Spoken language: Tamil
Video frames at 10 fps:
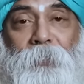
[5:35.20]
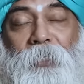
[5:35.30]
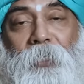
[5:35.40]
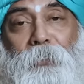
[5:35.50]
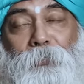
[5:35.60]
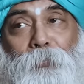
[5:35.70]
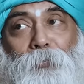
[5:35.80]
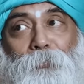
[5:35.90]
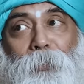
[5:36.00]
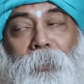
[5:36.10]
பேருக்கு என்ன
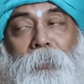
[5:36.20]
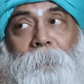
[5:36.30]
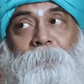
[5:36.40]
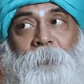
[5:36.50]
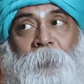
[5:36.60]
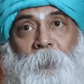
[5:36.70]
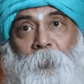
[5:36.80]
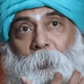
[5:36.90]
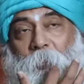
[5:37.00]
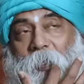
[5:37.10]
தோணும்னா
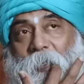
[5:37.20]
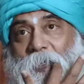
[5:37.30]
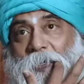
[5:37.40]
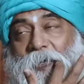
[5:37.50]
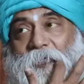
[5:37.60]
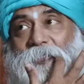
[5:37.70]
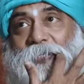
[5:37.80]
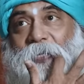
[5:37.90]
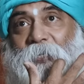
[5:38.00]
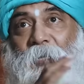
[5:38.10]
அருள் எனக்கு
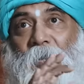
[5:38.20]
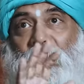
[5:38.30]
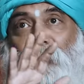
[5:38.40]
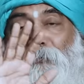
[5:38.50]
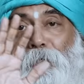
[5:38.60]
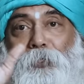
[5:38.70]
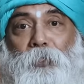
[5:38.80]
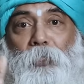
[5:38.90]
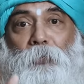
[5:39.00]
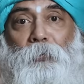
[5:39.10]
கிடைச்சிட்டா எனக்கு நல்லது
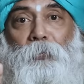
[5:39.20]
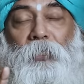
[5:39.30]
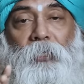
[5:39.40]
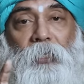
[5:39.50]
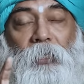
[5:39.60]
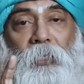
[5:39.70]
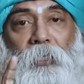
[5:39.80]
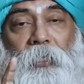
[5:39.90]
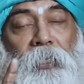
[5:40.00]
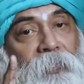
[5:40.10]
மட்டும் நடக்கும் இல்லை
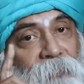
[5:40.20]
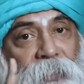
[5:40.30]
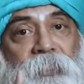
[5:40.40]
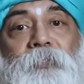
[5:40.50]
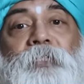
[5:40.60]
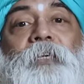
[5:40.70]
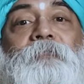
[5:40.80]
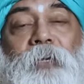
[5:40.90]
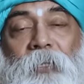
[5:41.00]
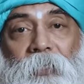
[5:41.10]
என்னை வச்சும்
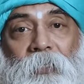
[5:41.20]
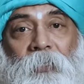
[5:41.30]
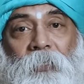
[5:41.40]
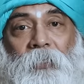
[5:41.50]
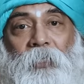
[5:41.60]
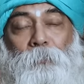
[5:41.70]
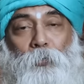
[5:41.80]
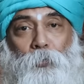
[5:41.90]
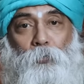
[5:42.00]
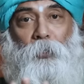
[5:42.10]
செய்வாங்க
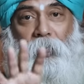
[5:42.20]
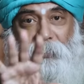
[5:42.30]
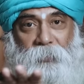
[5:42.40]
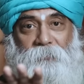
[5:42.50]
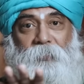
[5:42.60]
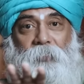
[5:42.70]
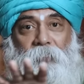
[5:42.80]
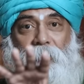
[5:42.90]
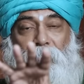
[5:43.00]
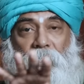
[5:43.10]
இப்போ உனக்கு ஒரு கஷ்டம்
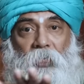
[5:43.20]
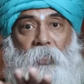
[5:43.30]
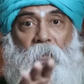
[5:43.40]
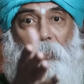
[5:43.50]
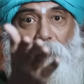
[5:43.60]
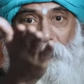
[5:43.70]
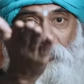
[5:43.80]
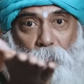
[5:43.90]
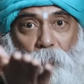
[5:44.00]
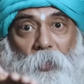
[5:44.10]
வந்திருக்குதுனாலே
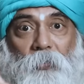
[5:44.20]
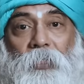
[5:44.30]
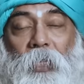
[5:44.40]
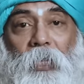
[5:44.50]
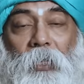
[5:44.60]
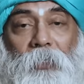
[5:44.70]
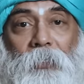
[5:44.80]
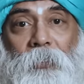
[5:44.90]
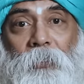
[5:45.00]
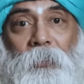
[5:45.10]
அதுவும் குரு அருள் தான்
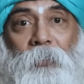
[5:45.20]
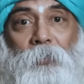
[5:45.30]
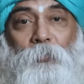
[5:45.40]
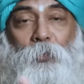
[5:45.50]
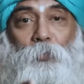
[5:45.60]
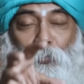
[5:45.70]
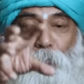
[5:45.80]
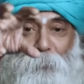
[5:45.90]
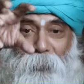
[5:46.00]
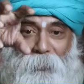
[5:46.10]
உனக்கு
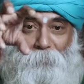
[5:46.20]
ஒரு பெரிய